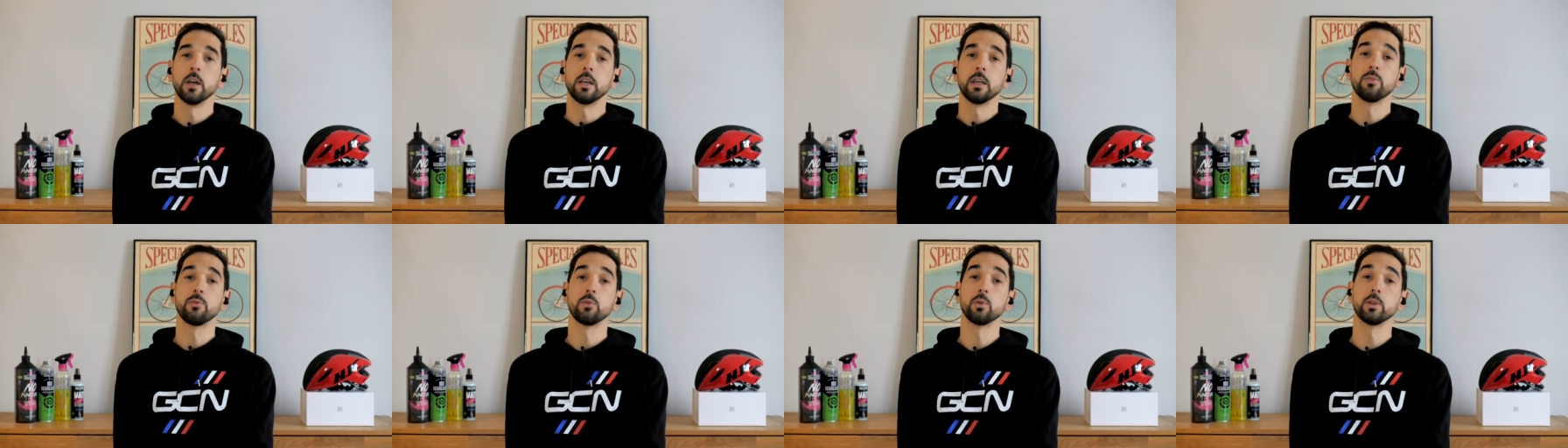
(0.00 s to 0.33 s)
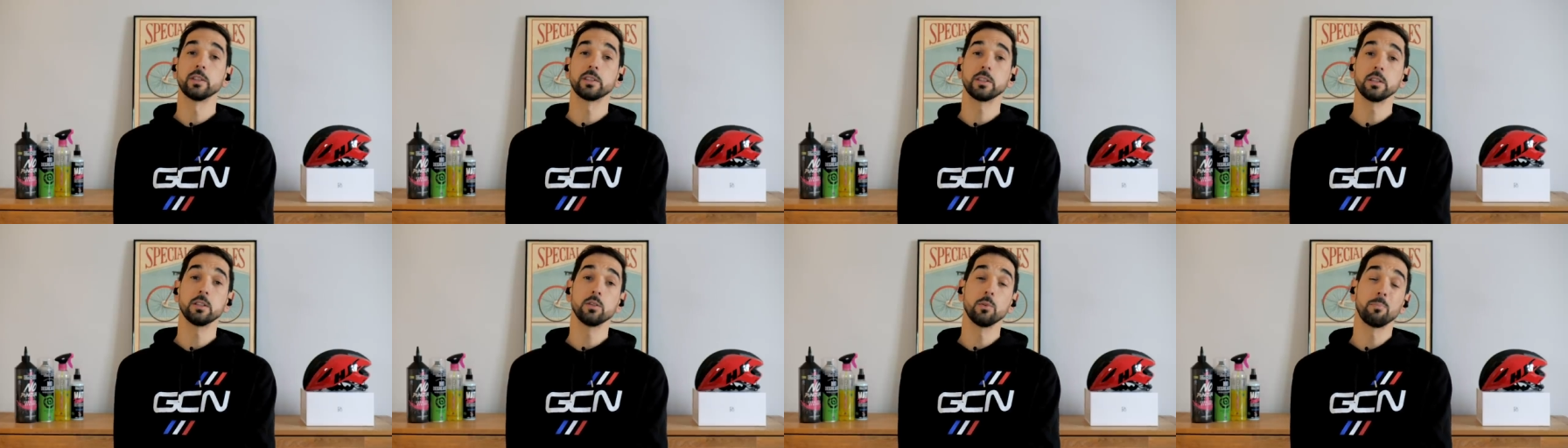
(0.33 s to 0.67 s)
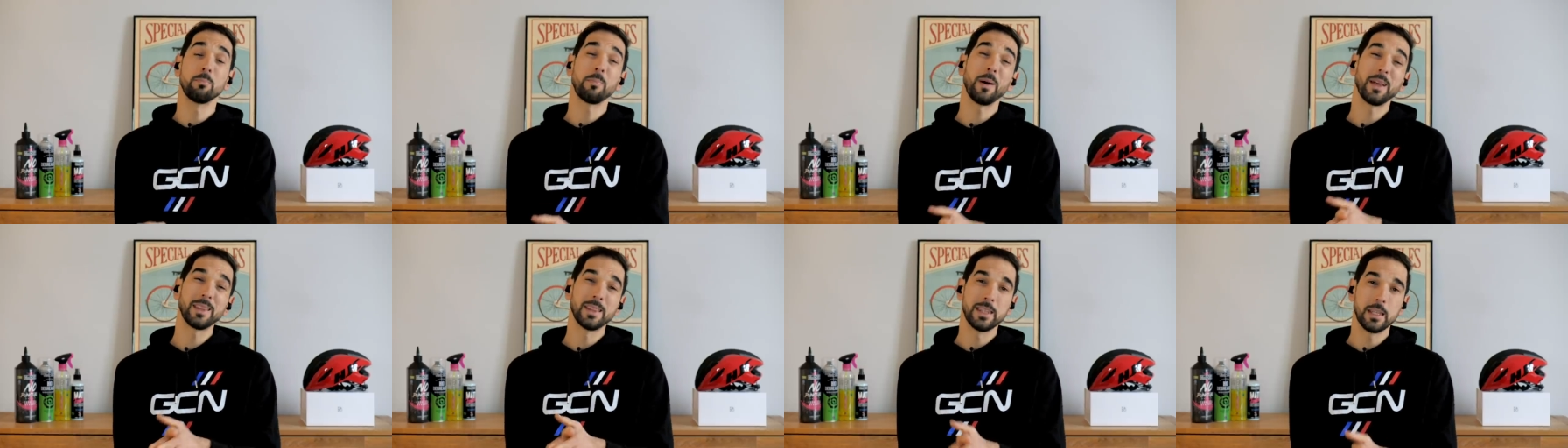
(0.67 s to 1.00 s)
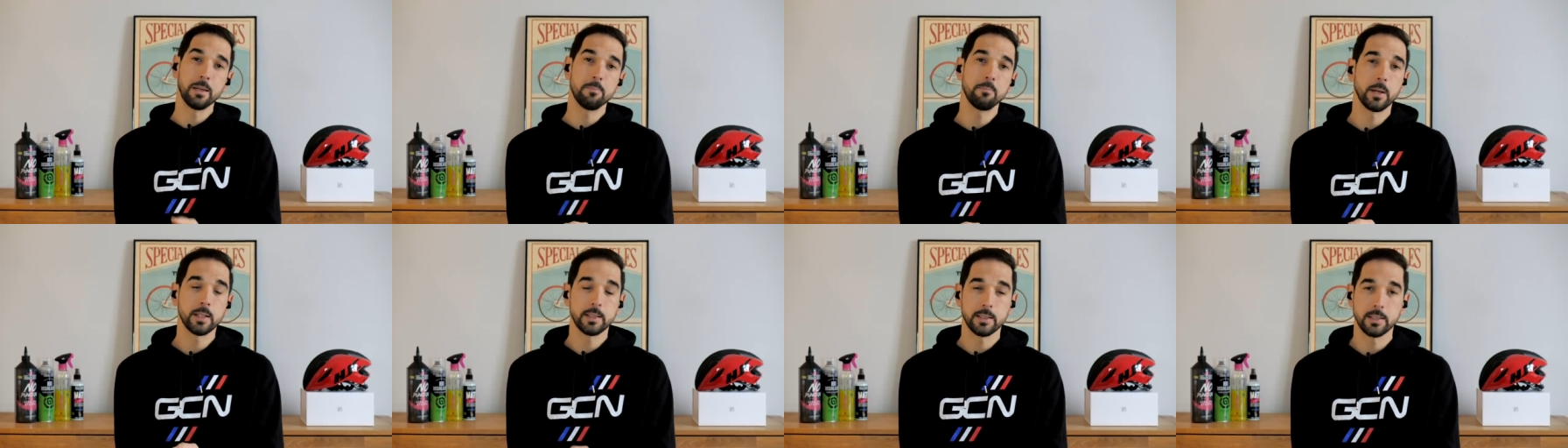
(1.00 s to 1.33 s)
Il faut essayer de ne pas
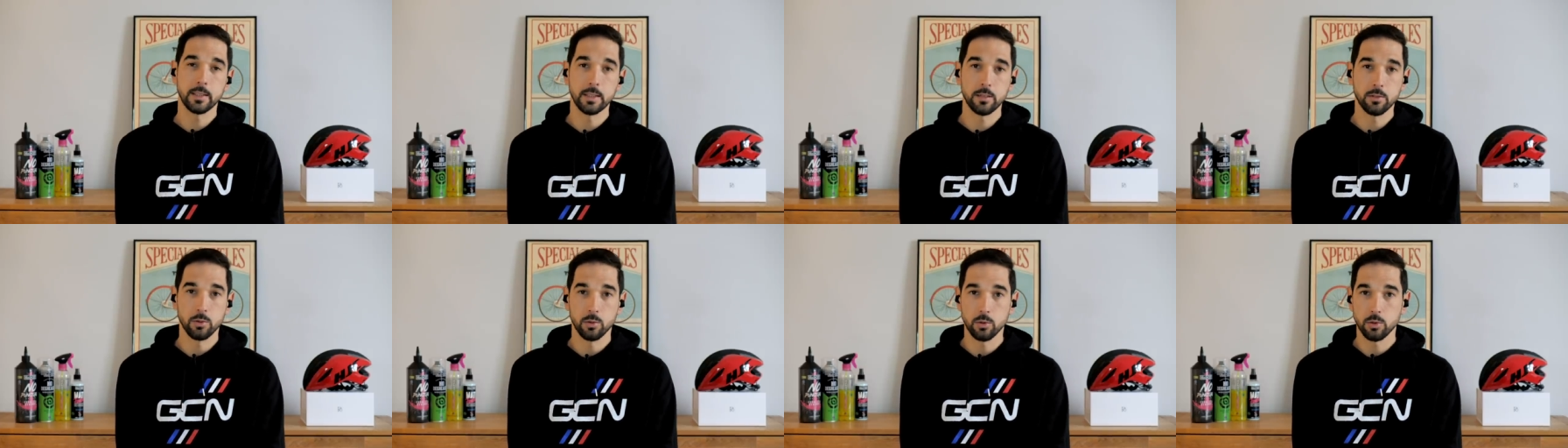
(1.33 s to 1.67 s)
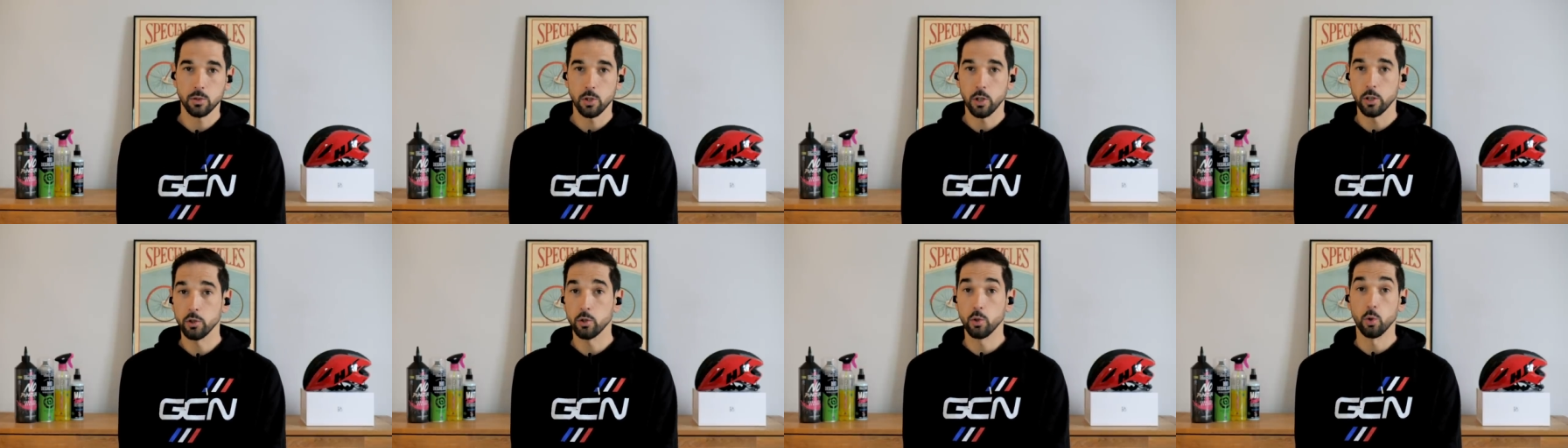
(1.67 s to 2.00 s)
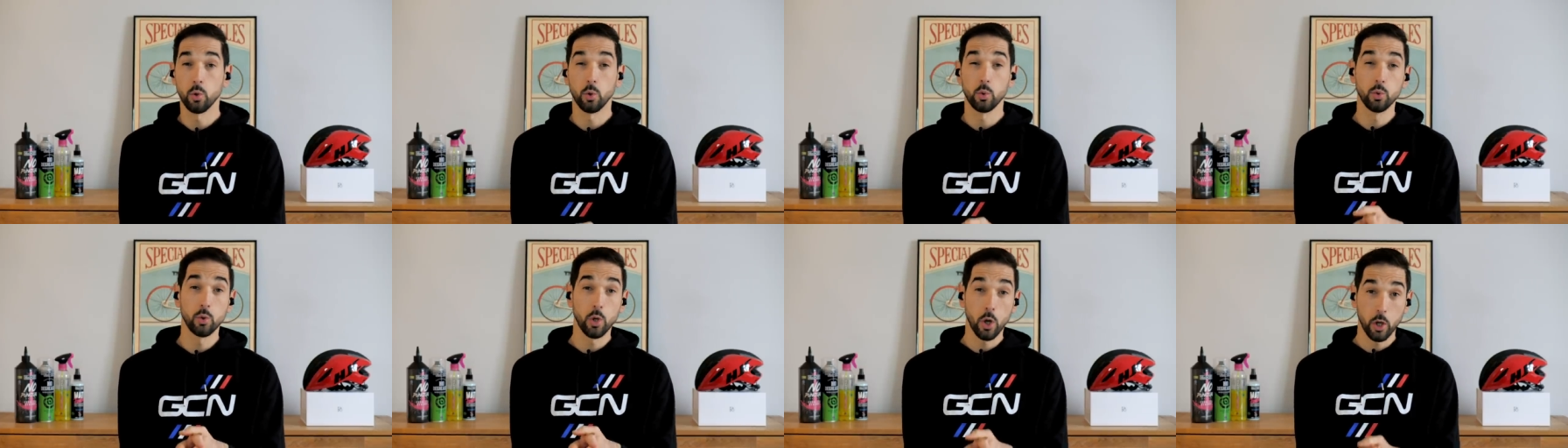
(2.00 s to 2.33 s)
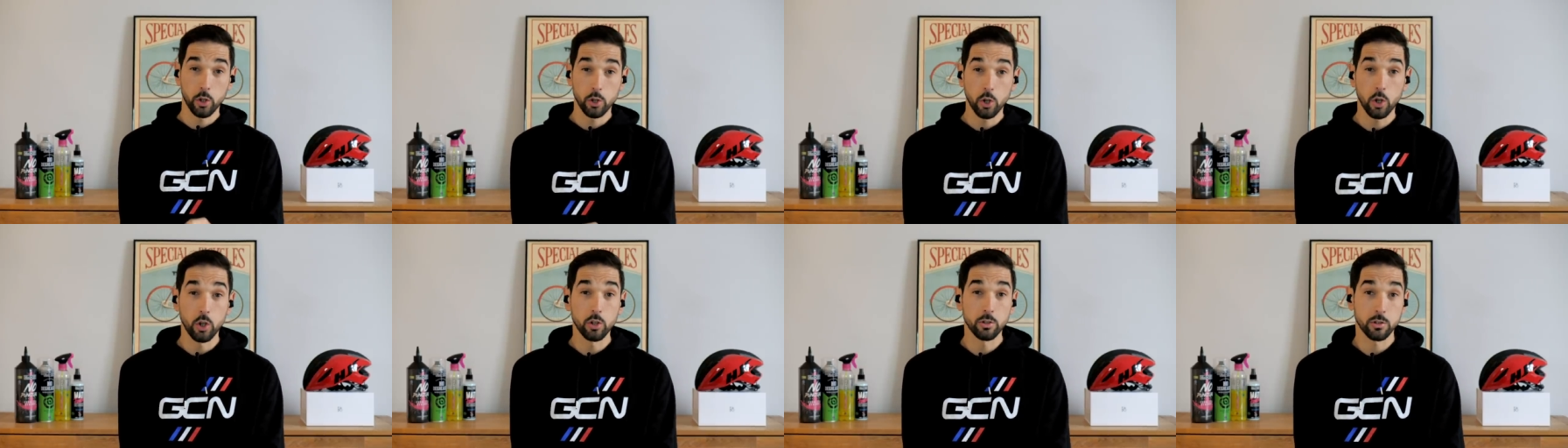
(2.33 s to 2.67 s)
dépasser ce seuil de
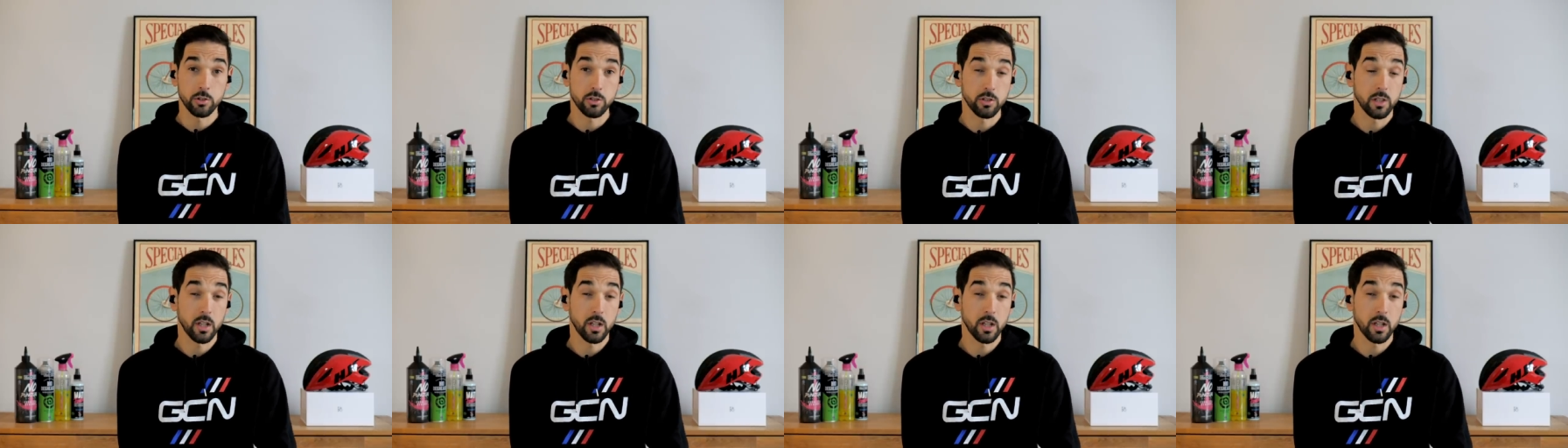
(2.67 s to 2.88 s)
1h30,